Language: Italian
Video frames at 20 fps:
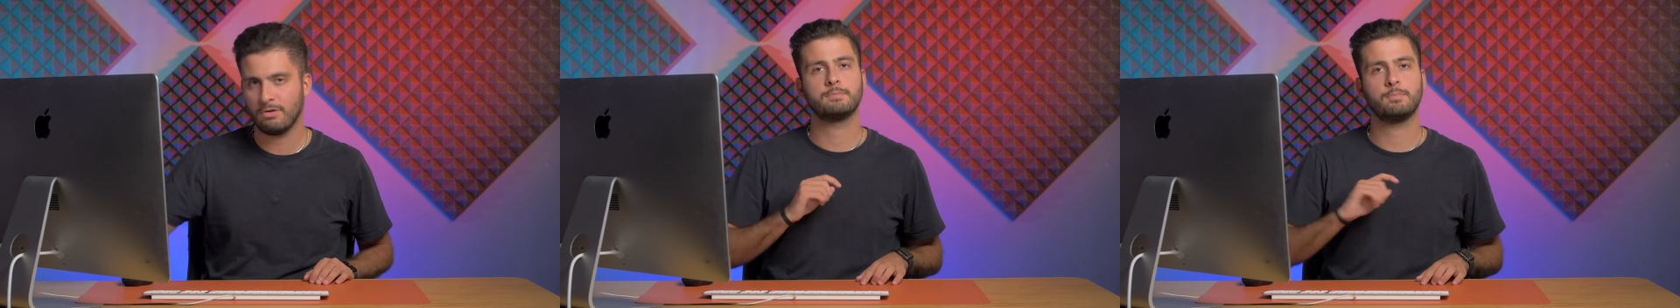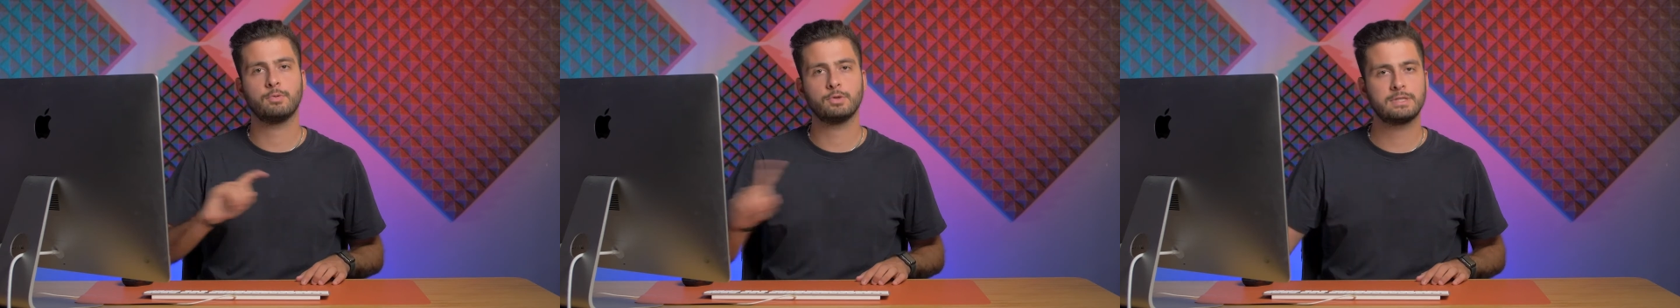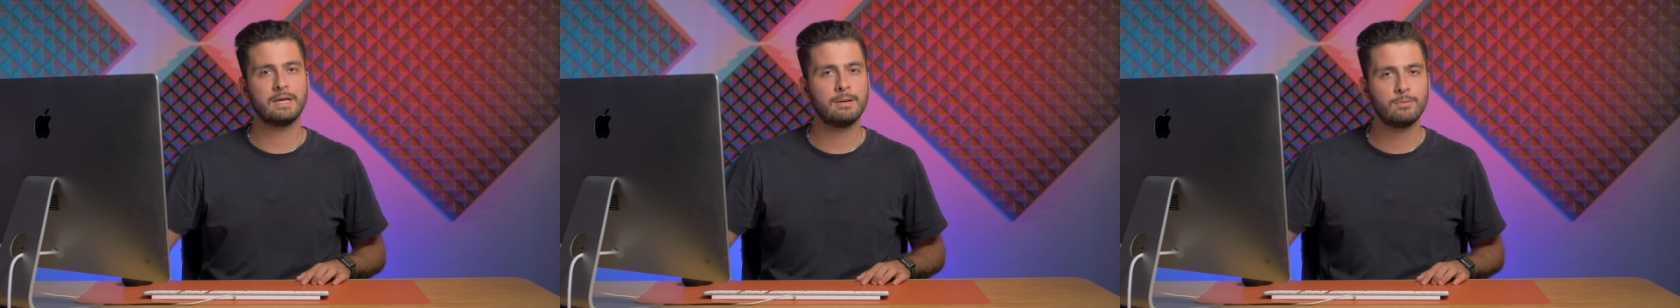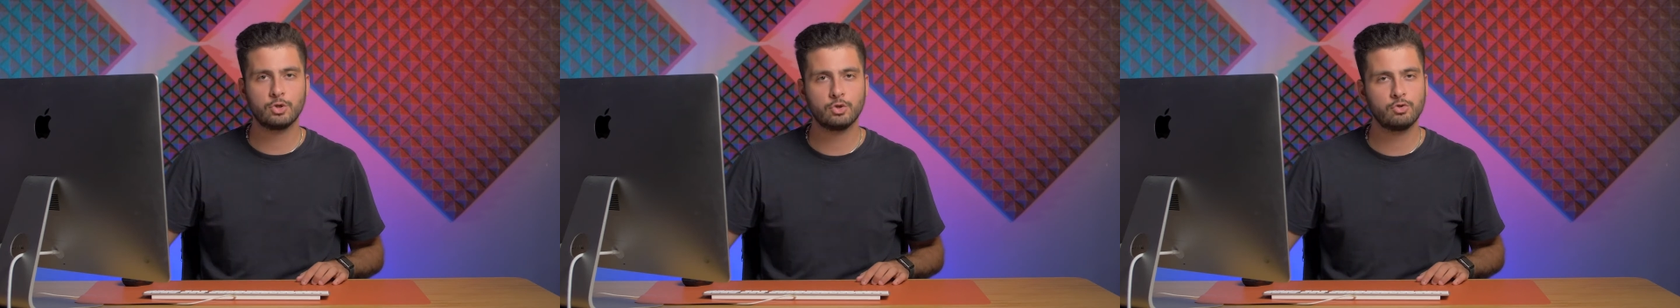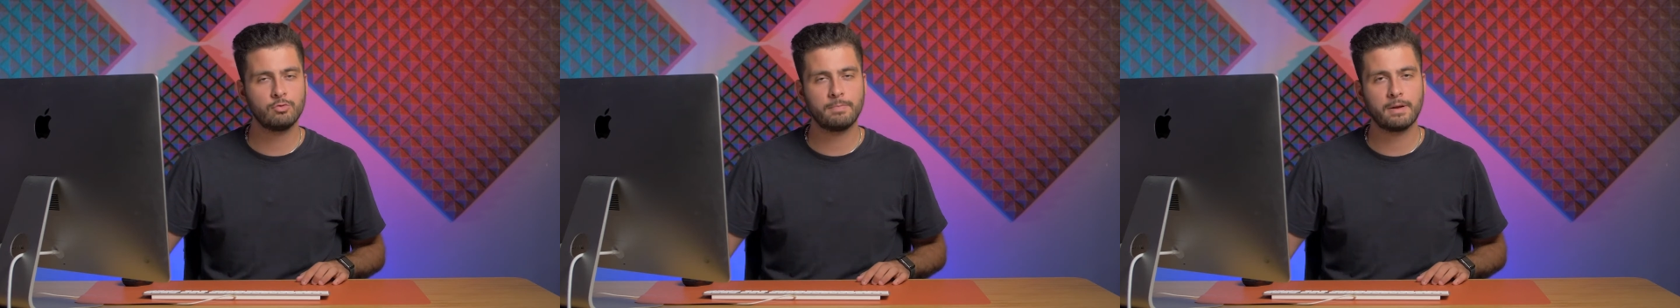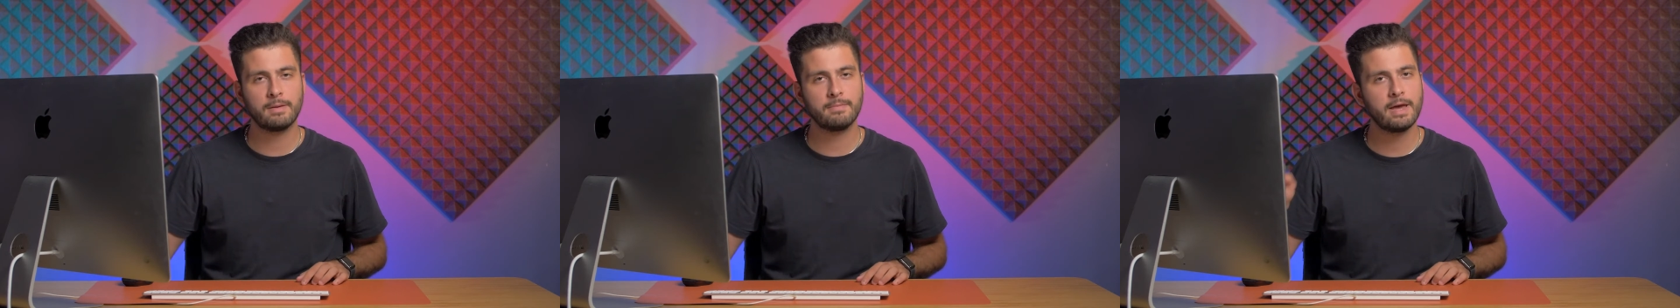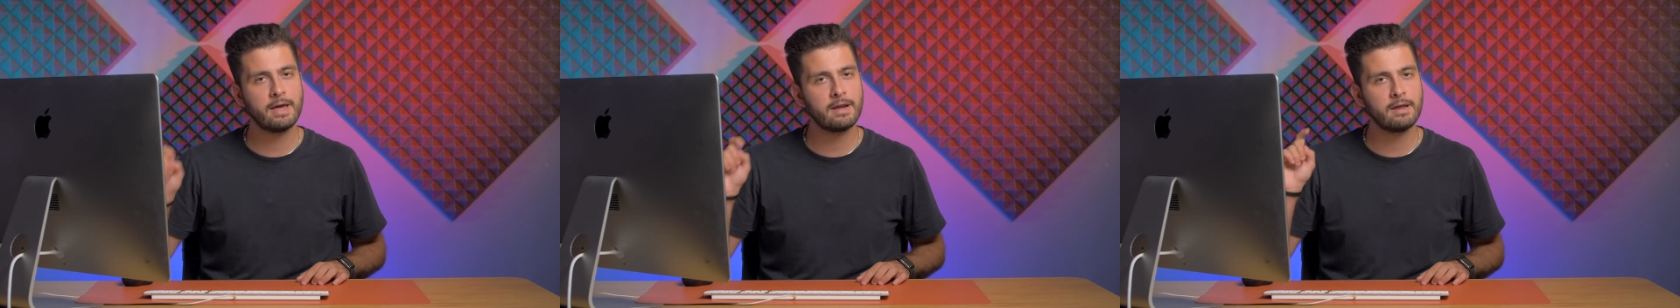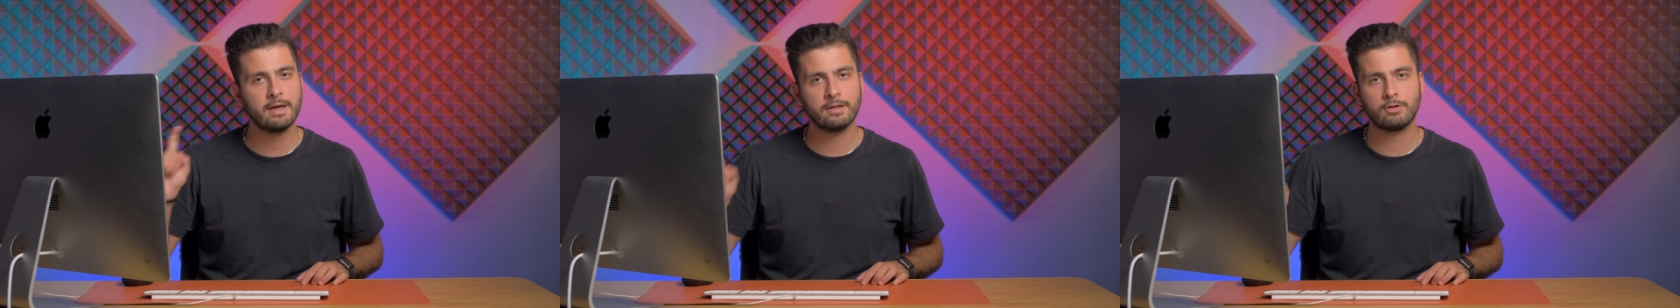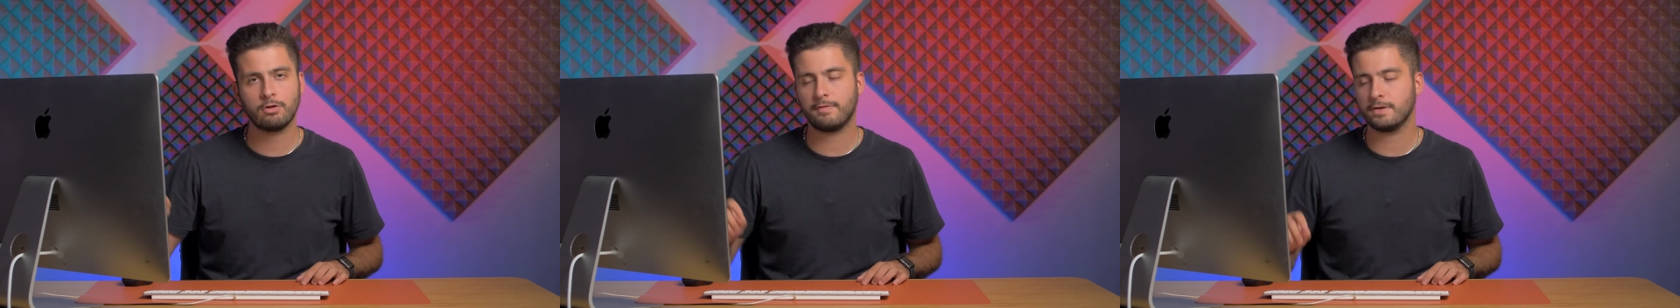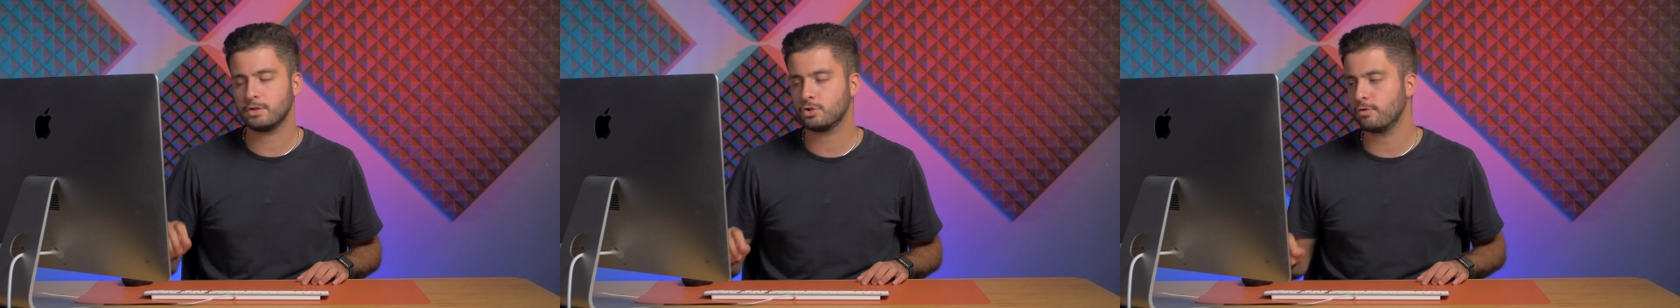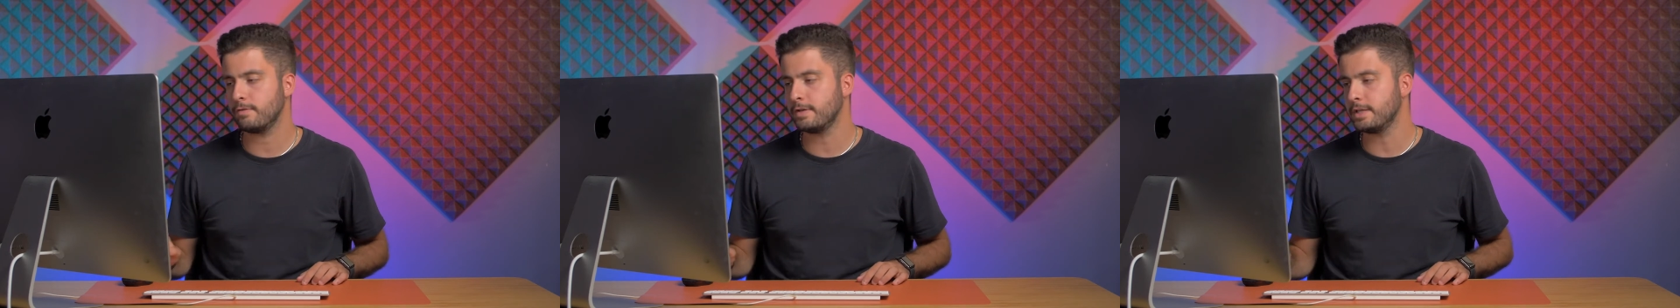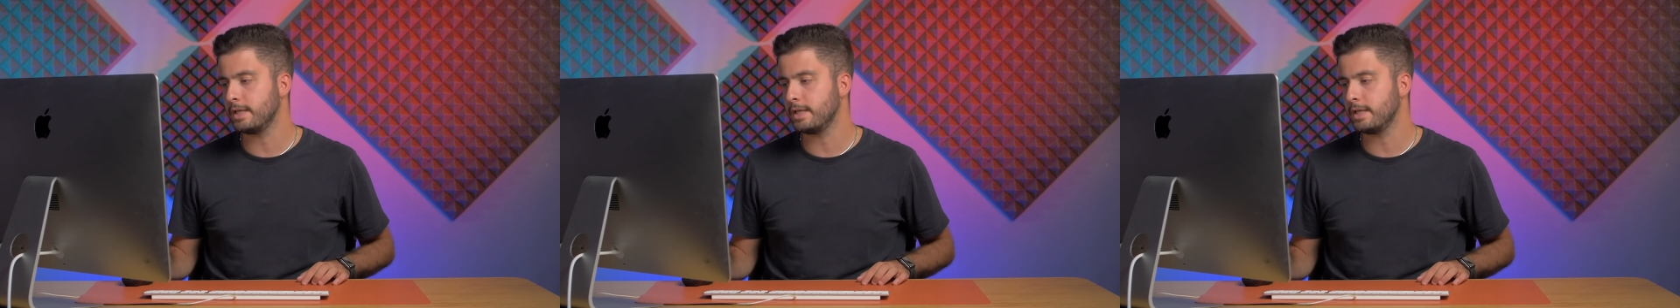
Spostiamoci su Premiere e te lo faccio